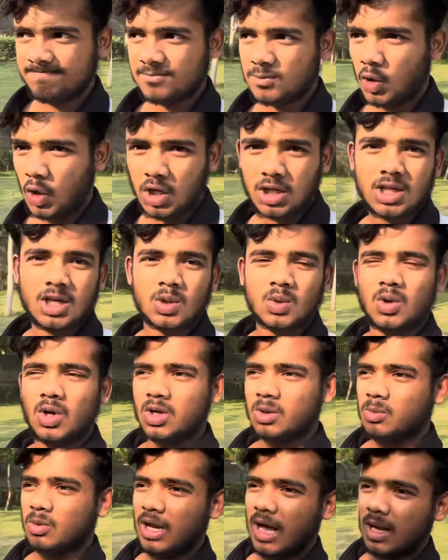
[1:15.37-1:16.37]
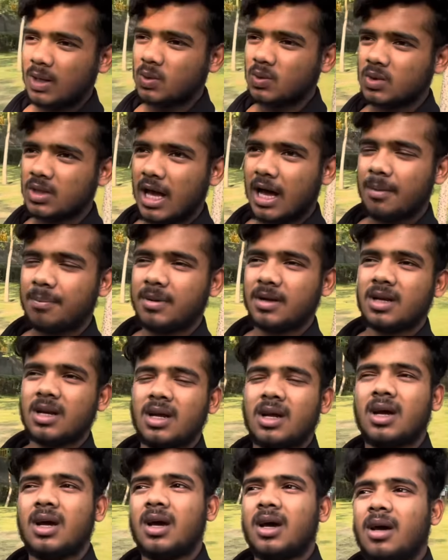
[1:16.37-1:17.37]
कॉल करूँ और बुला लूँ यहाँ पर
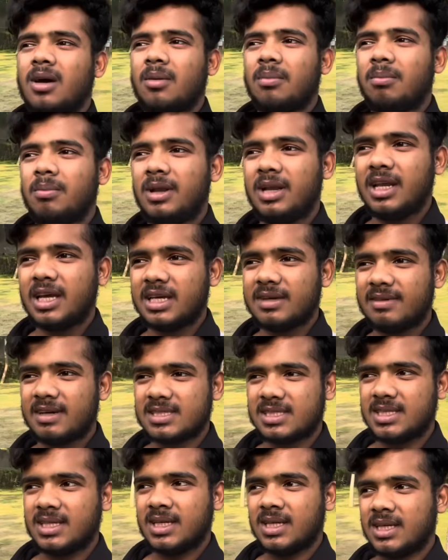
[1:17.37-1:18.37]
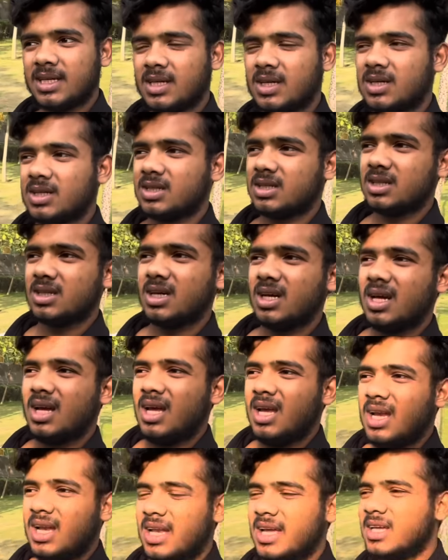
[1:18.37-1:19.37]
मिलने के वास्ते
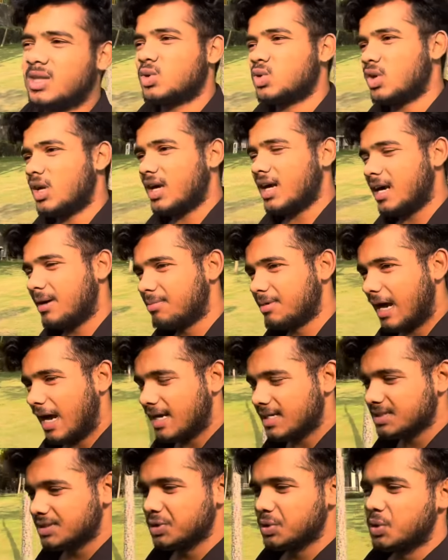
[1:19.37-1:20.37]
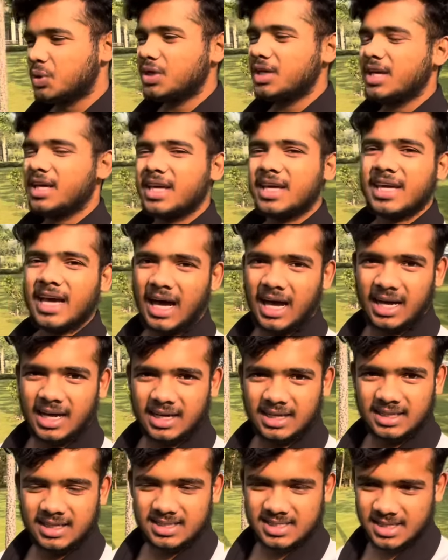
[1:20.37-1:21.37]
लेकिन थोड़ा घबराहट सी हो रही है कि क्या
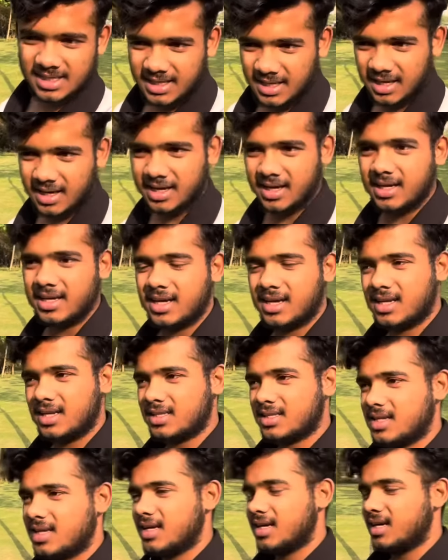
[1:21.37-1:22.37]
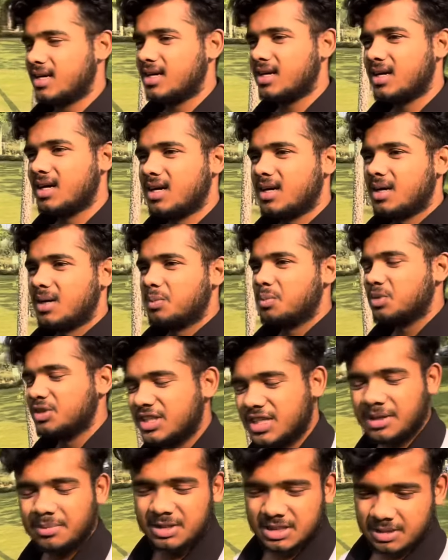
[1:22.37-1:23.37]
ये सही रहेगा या गलत रहेगा
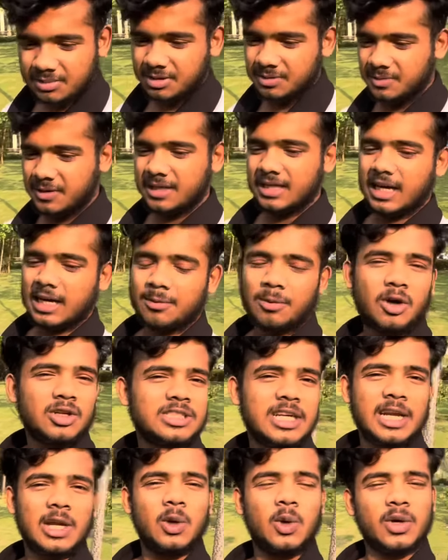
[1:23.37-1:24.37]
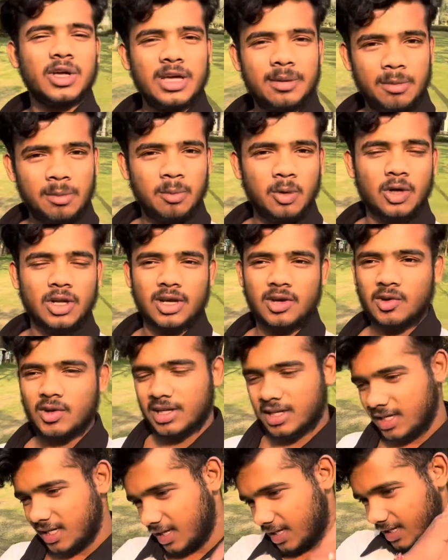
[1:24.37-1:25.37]
मुझे ये भी समझ में नहीं आ रहा बहुत सारे लोग ये भी बोल रहे हो ना
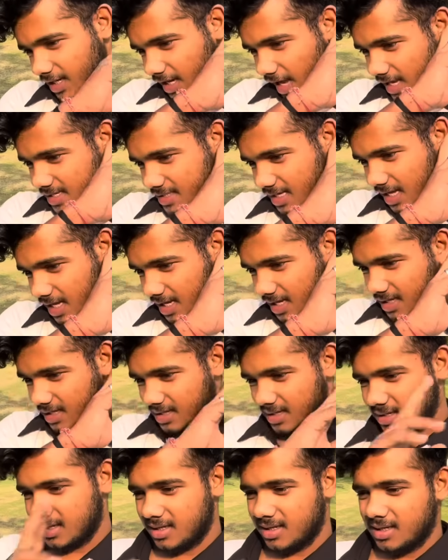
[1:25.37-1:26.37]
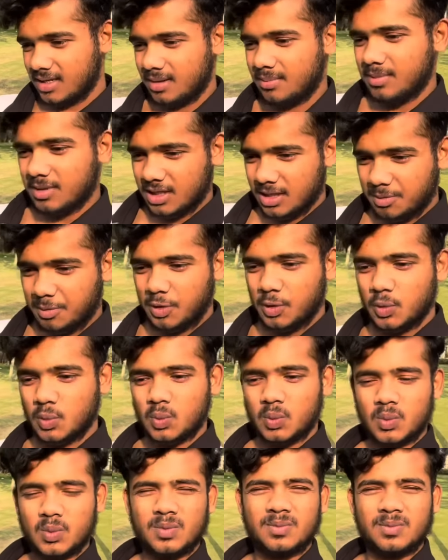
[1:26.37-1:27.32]
कि ऐसा मतलब क्यों